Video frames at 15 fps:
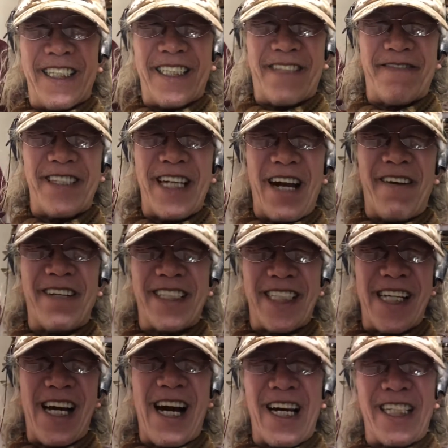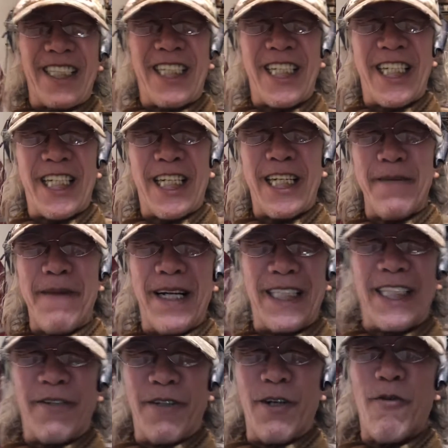什么炎黄子孙啊？期盼
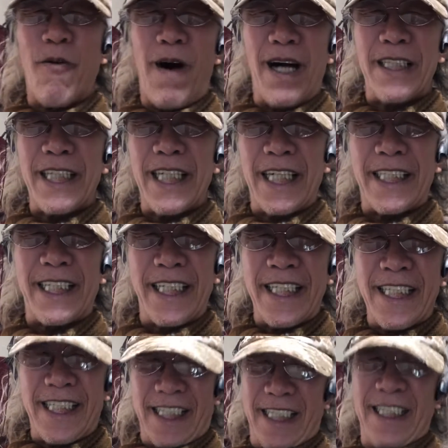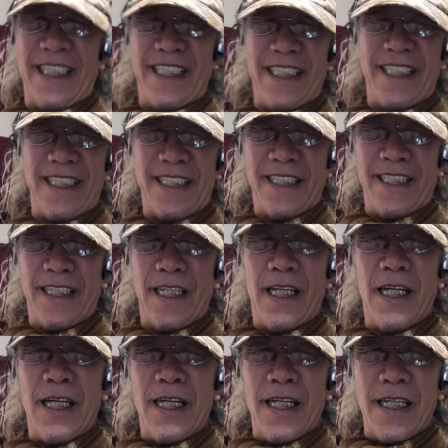成为皇帝的孙子。
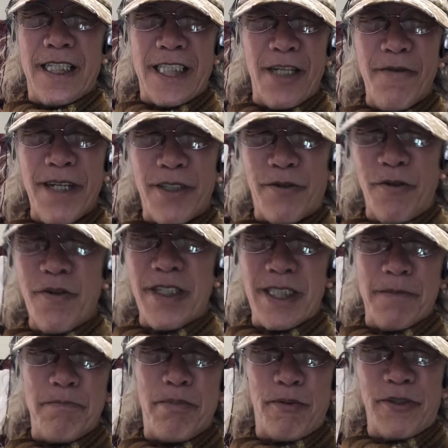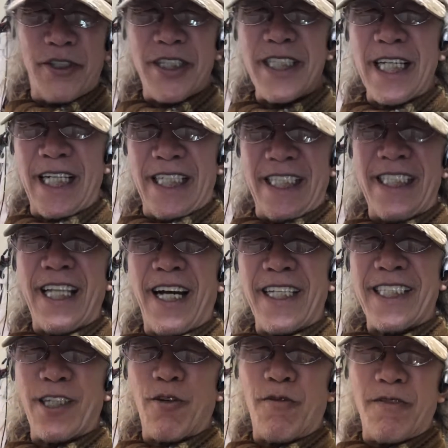因为中国人不是人，他
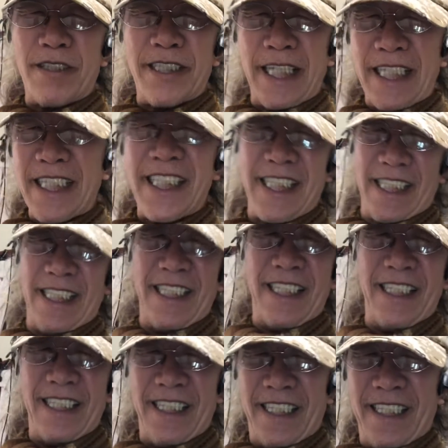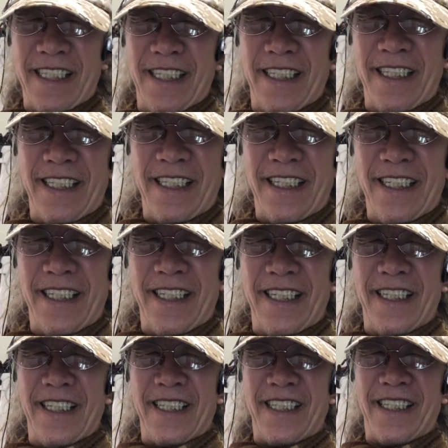是孙子，
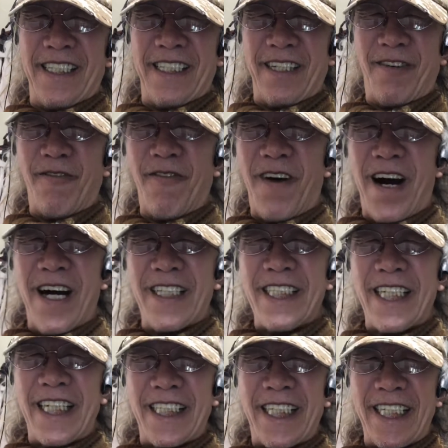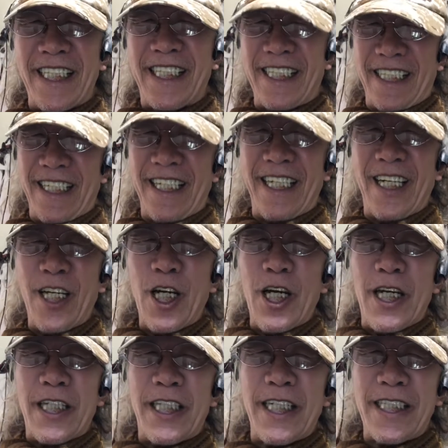是皇帝的孙子，
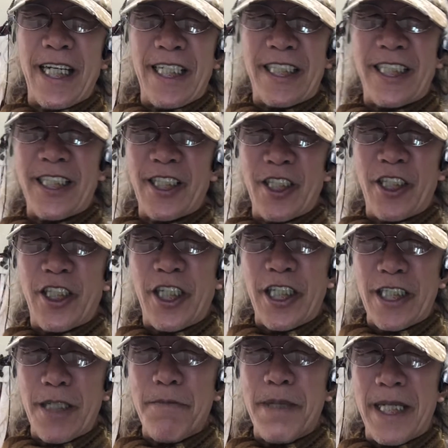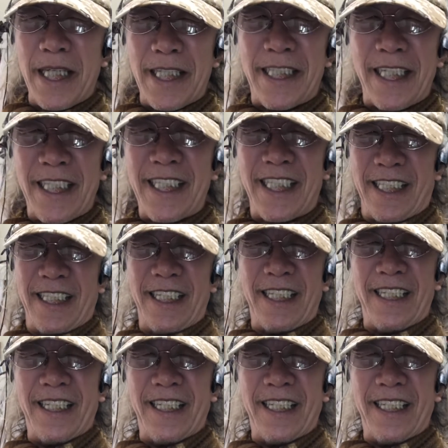现在是习近平的孙子，